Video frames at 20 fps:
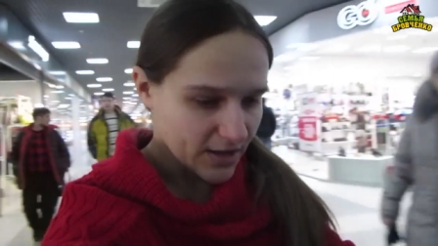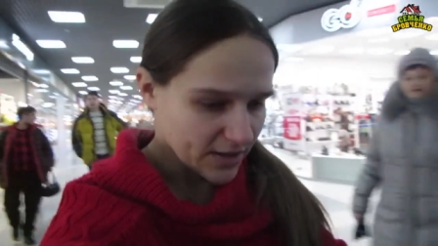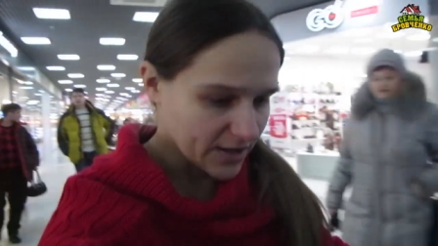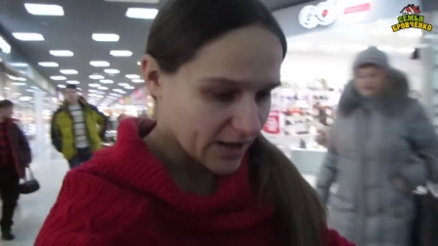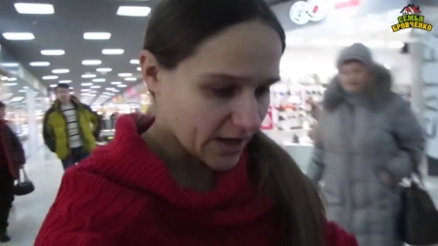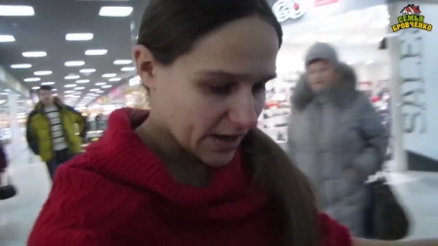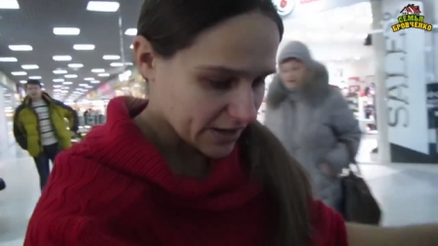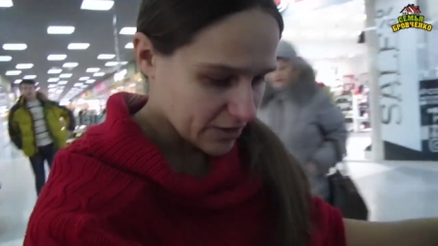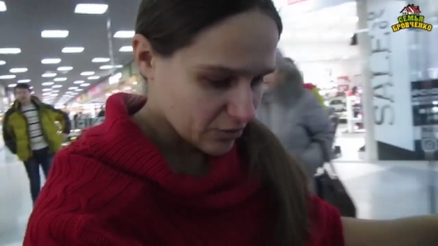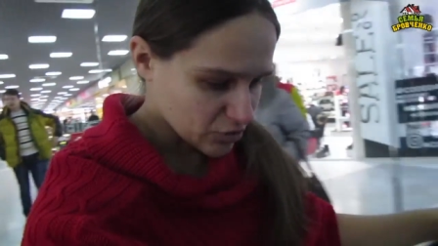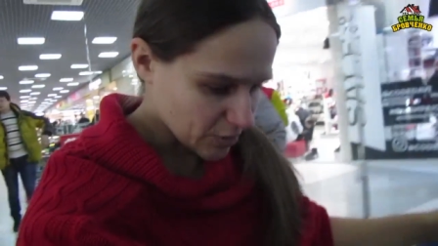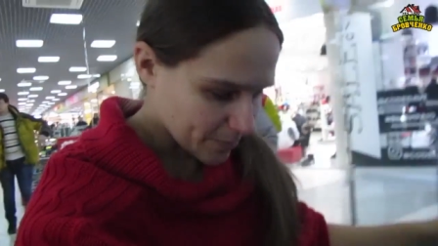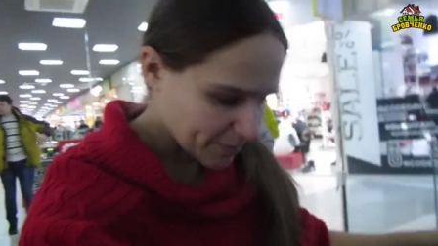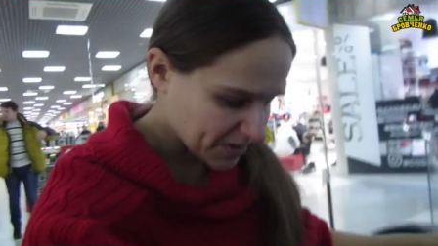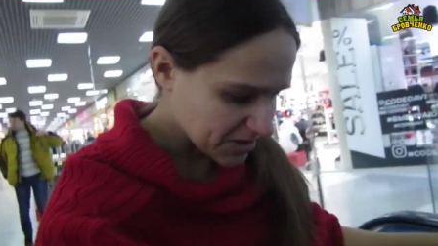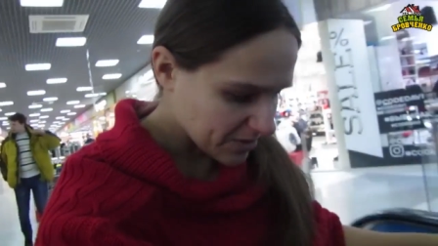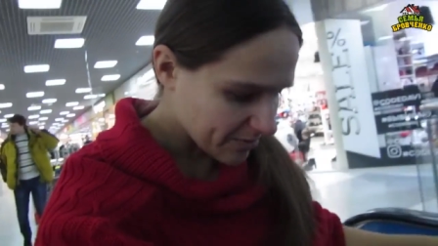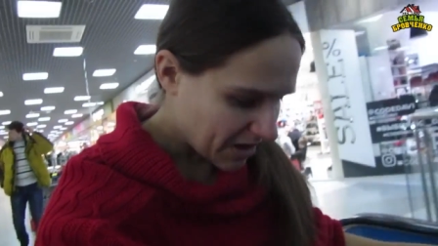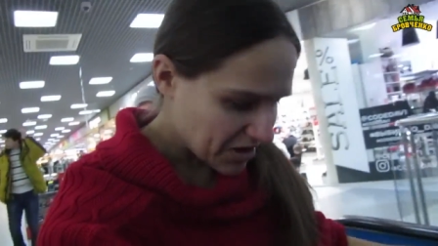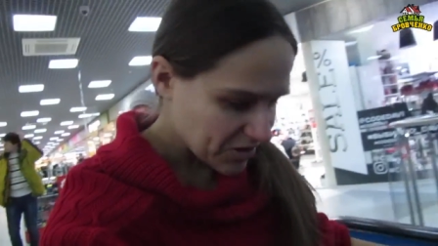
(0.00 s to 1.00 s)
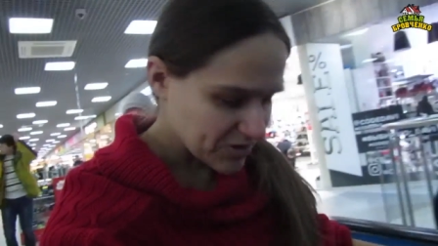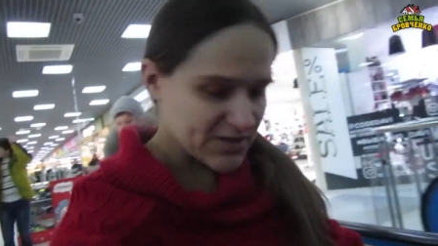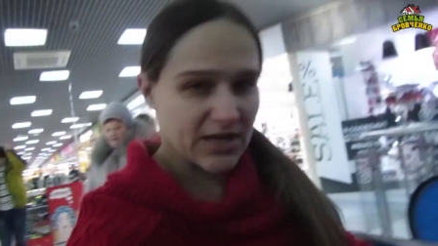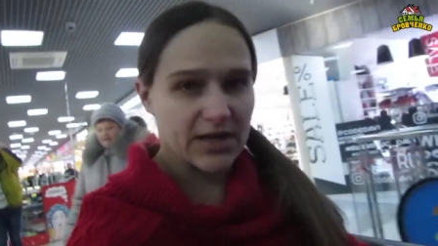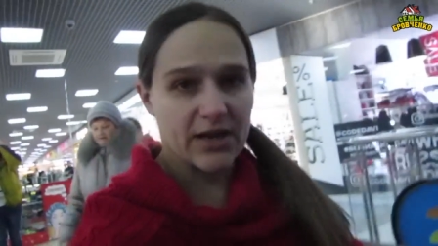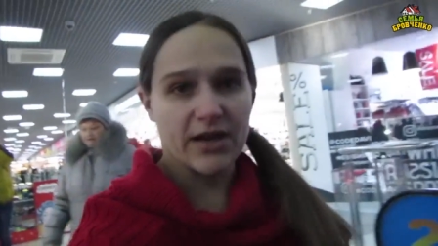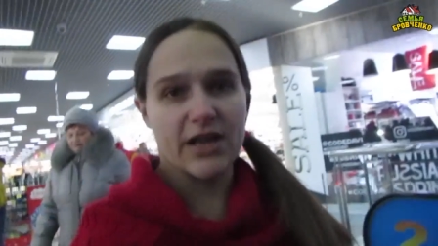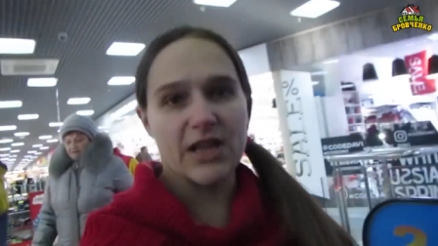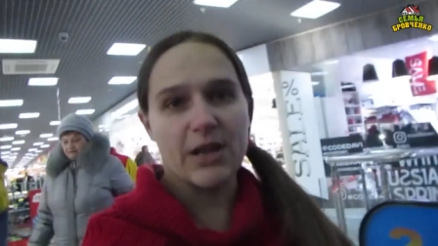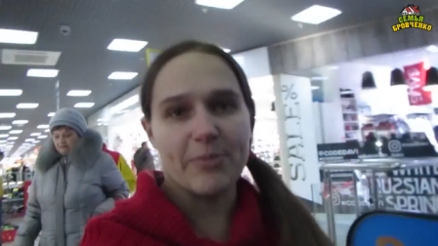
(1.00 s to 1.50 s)
Наверное, они уже
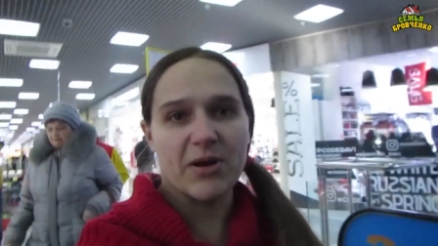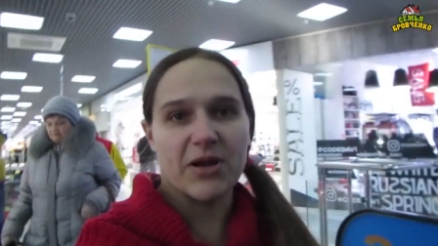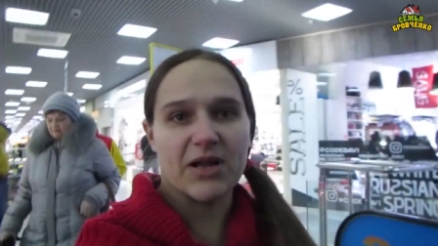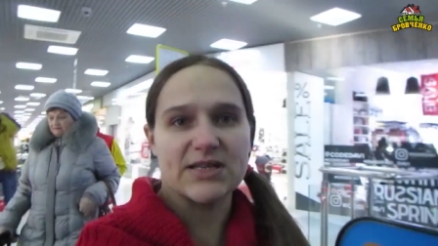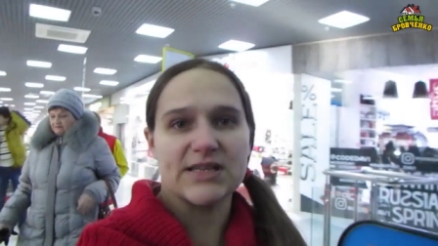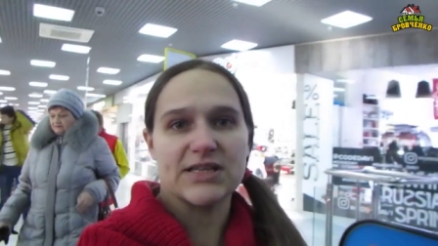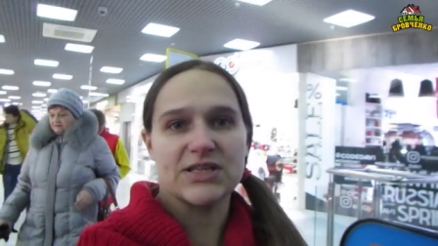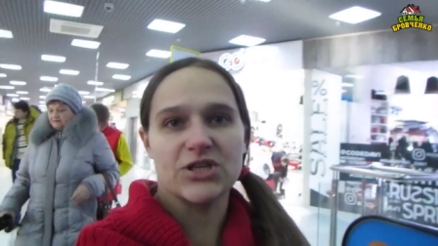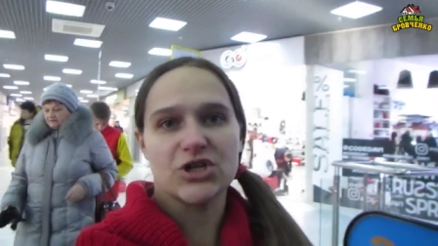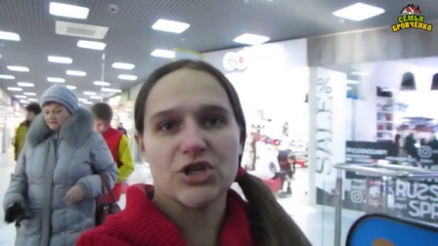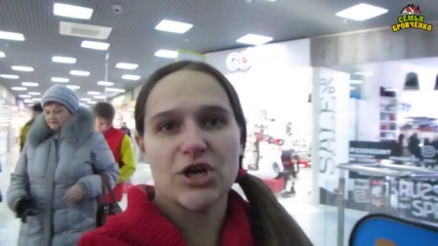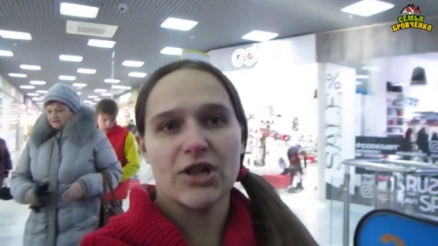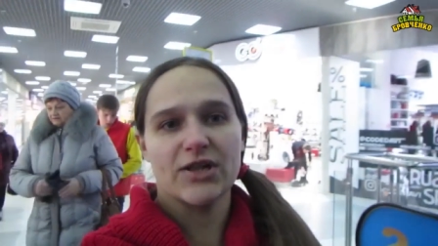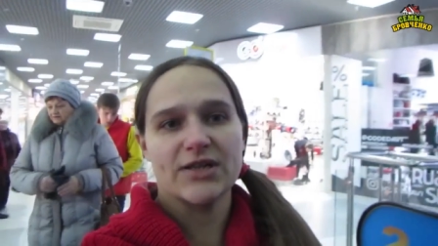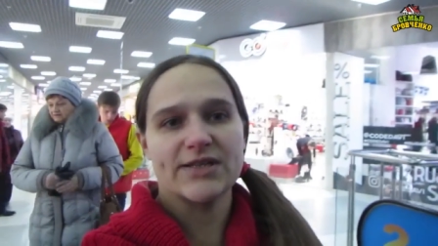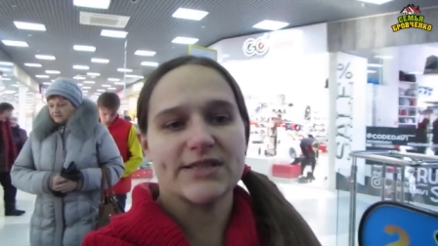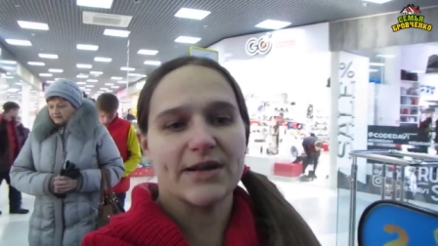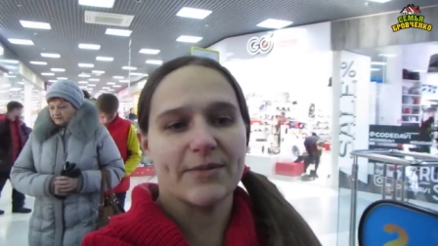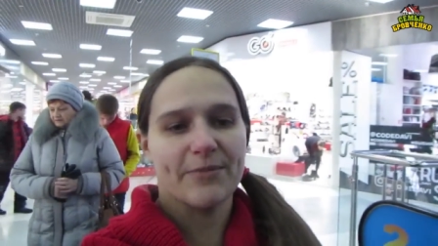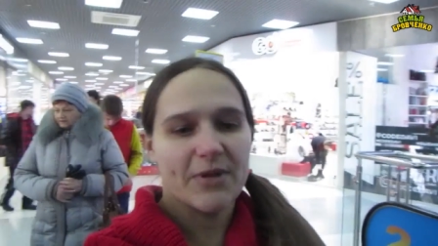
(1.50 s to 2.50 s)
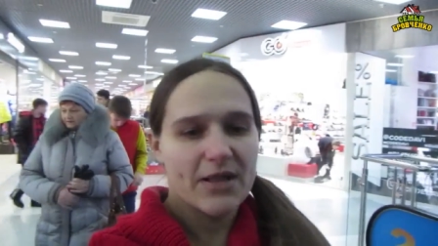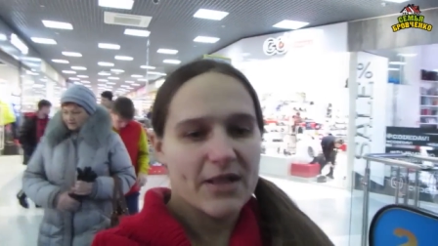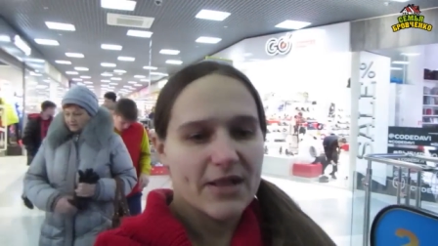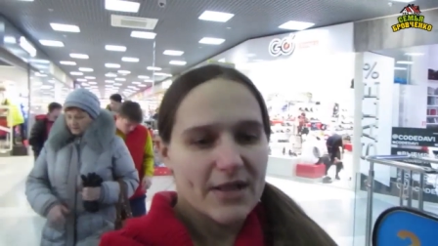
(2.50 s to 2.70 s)
поднимаются, а я пока задержалась там,